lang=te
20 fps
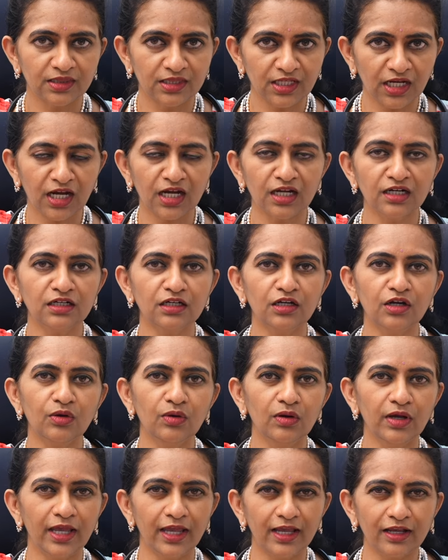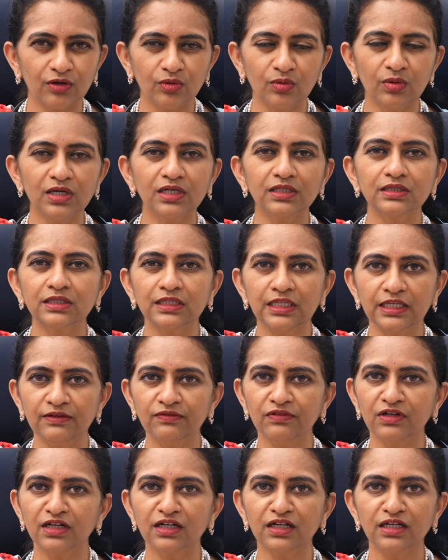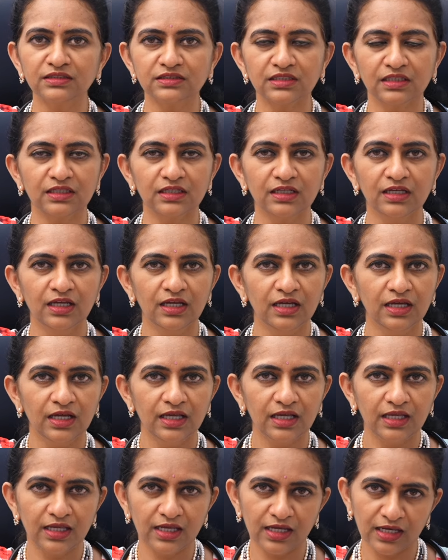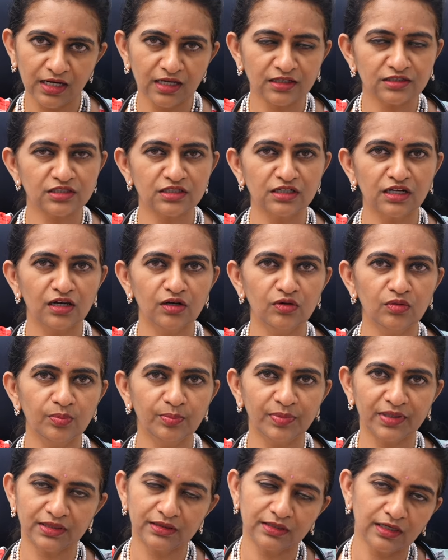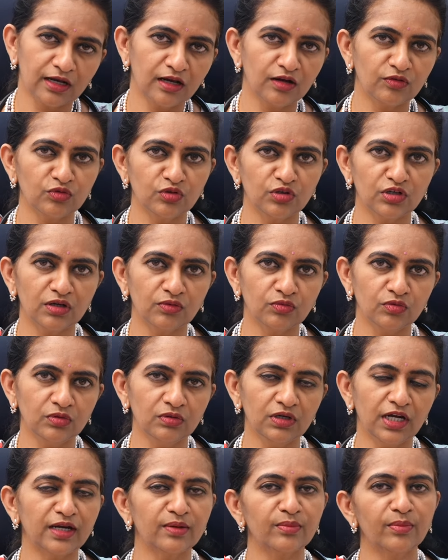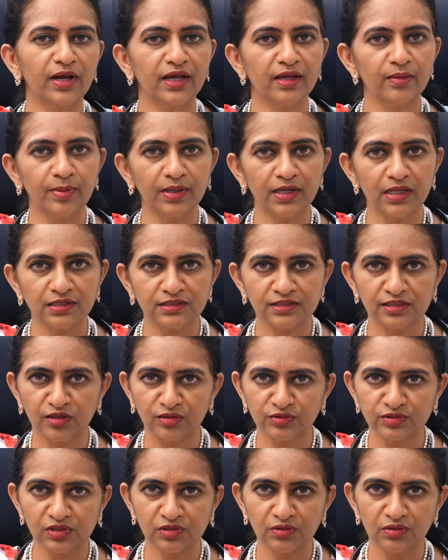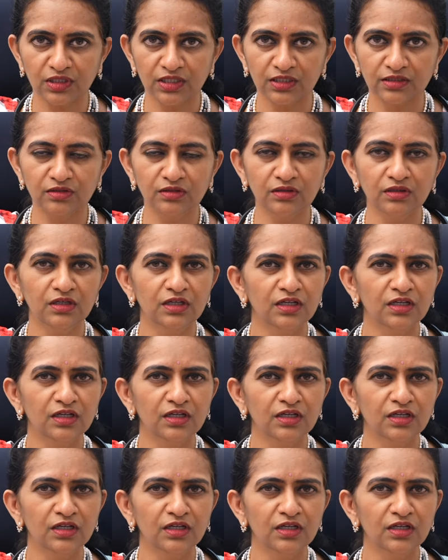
దాంట్లో ఎక్కువగా తీవ్రంగా జరిగే ఏ లక్షణాలు పెద్దగా ఉండవు అండ్ భయపడాల్సిన అవసరం లేదు